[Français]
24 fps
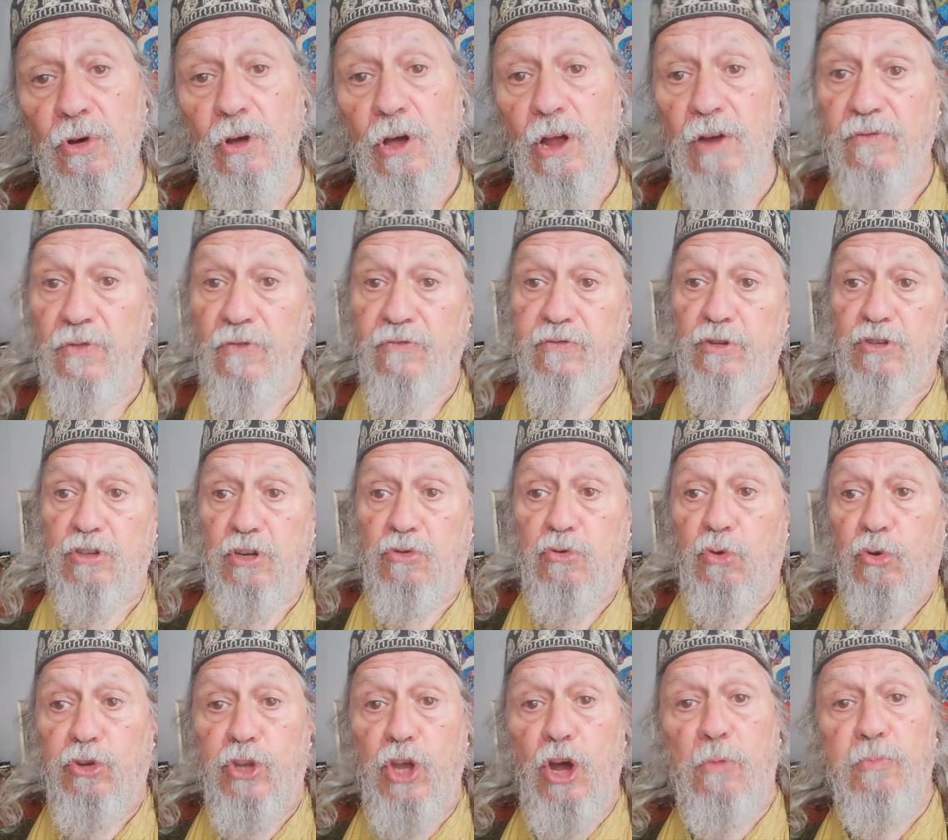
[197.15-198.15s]
Elle vous faisait
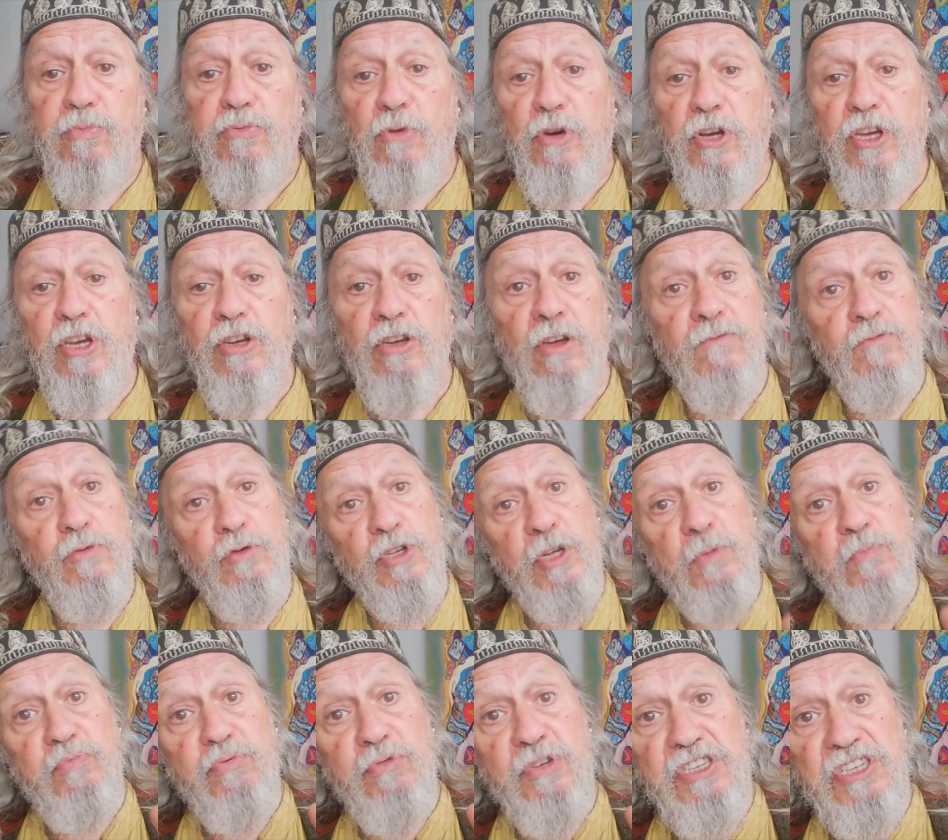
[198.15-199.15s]
tourner en bourrique et vous
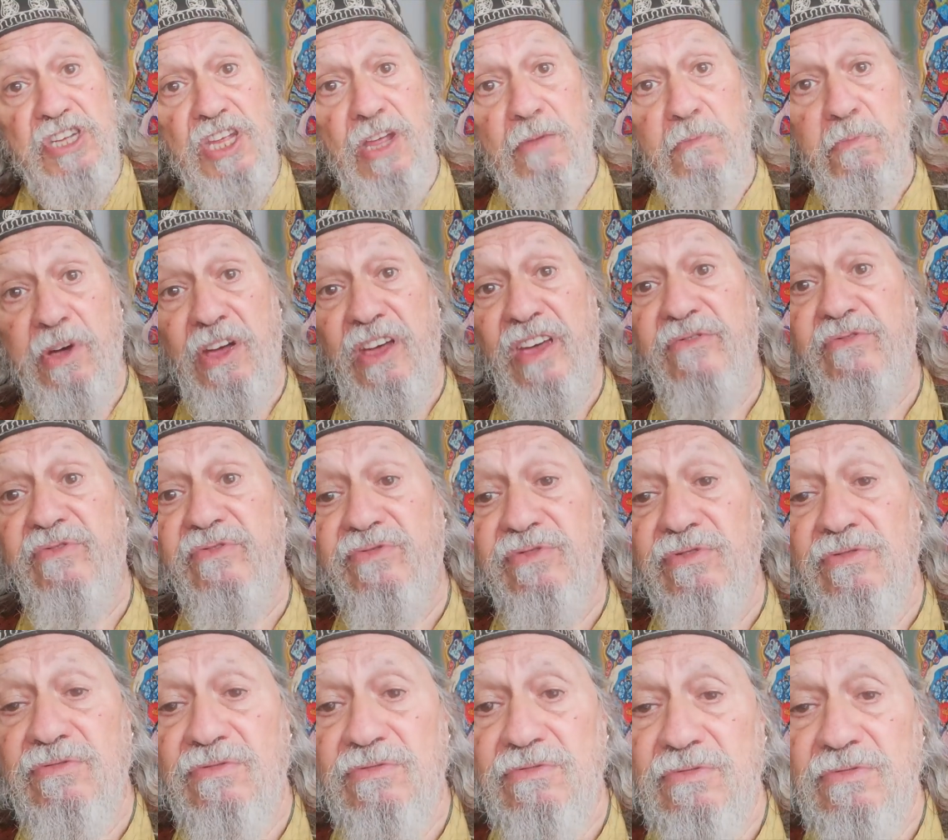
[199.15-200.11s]
épuisait, bref.